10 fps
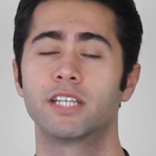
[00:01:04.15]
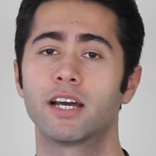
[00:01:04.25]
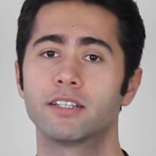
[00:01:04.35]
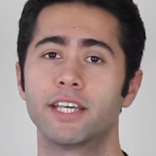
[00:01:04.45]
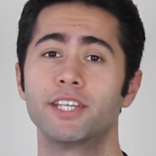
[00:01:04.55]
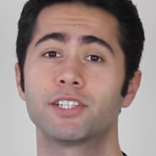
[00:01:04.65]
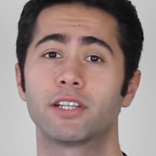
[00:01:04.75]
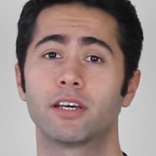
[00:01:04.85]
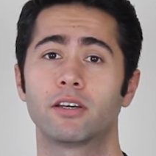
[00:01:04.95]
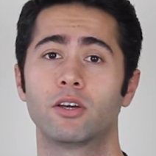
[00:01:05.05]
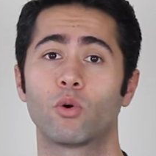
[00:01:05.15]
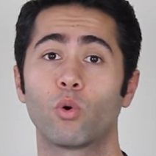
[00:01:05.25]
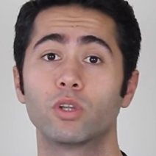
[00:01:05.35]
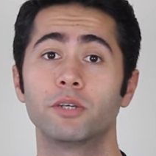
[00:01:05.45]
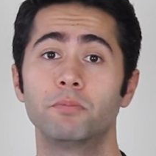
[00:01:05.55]
diğer deyişle,
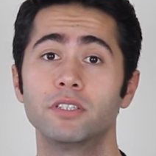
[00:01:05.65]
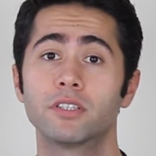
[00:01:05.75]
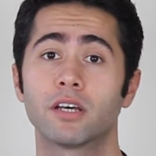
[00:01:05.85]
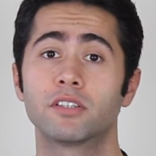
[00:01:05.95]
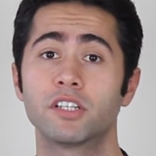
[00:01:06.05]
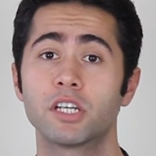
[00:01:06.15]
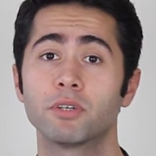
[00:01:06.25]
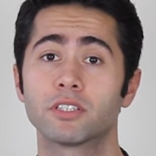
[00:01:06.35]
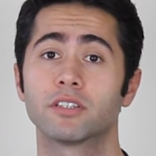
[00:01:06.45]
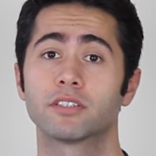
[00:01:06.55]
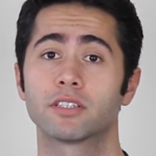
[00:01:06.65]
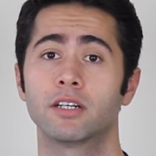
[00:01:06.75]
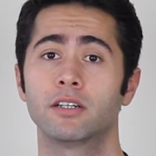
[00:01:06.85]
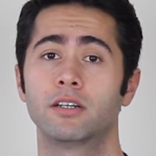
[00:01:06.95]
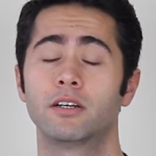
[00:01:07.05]
olayı bizzat yaşamasanız
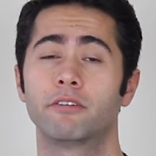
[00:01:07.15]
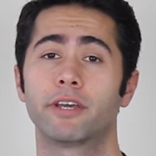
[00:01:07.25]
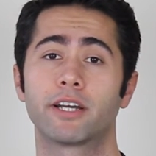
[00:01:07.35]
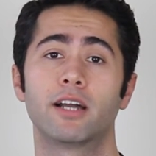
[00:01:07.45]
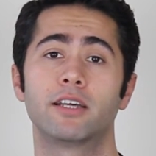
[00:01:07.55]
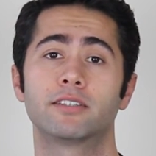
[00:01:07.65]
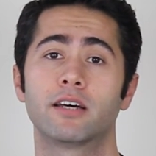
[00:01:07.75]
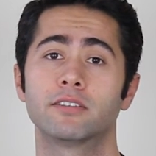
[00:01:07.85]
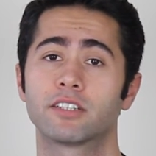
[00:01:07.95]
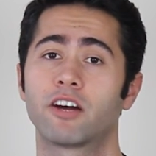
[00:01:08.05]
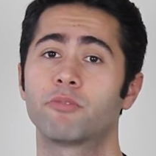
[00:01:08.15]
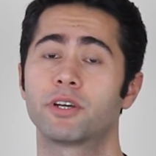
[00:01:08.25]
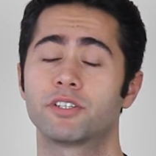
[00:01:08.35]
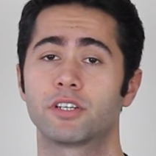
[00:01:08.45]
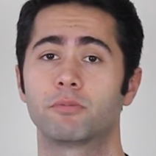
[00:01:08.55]
da vekaleten travma
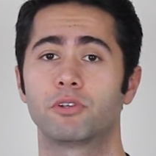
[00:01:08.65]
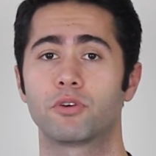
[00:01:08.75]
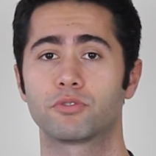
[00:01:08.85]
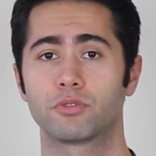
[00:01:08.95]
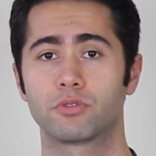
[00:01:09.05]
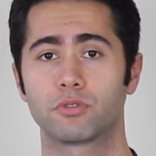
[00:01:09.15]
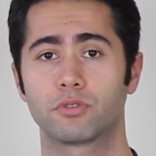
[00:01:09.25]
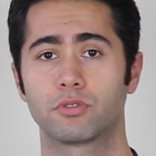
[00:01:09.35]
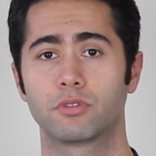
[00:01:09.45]
yaşayabiliyorsunuz.